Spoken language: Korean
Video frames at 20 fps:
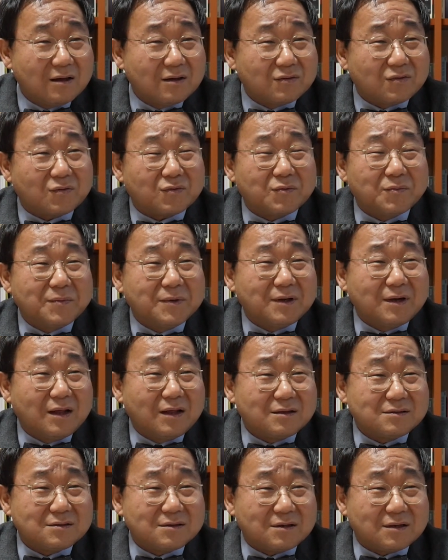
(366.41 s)
돈 없는
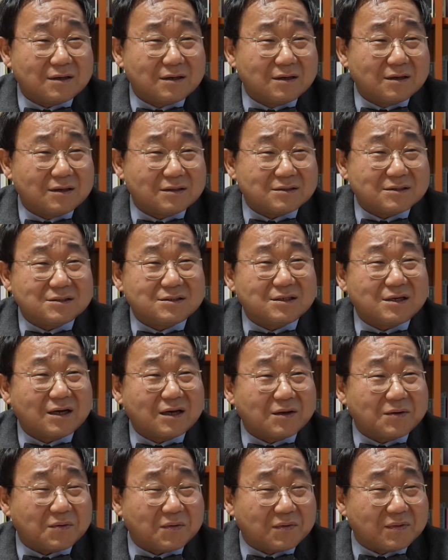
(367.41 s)
애들이 찌질하게
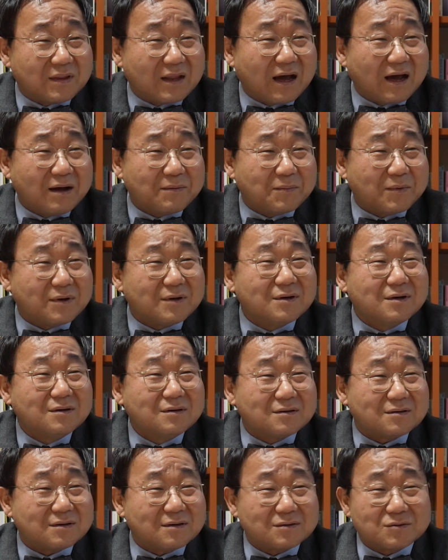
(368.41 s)
논다 뭐 이런
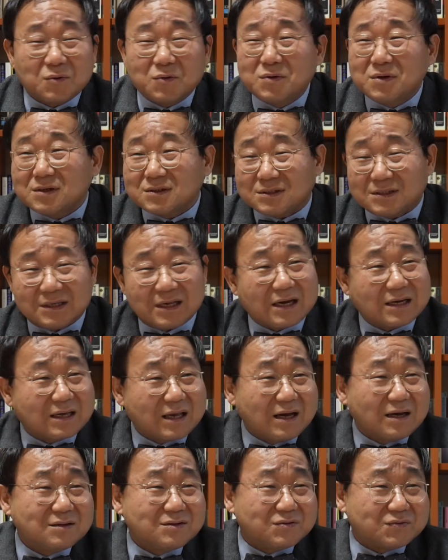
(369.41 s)
거를 돌려서
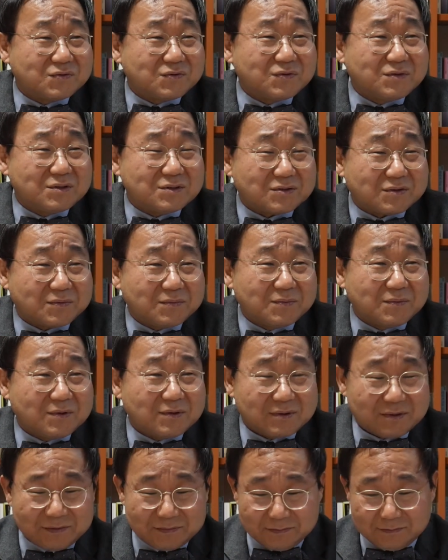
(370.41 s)
이야기한 수준이죠. 뭐.
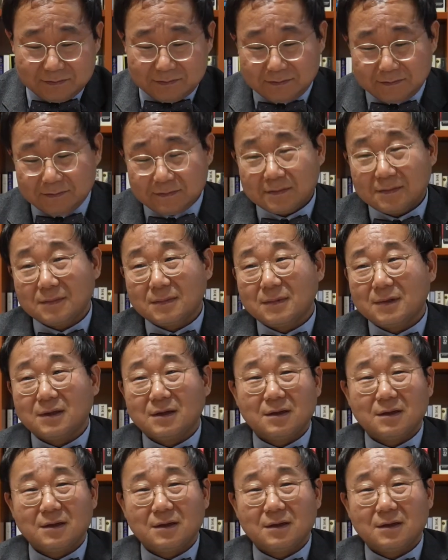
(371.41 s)
음. 음.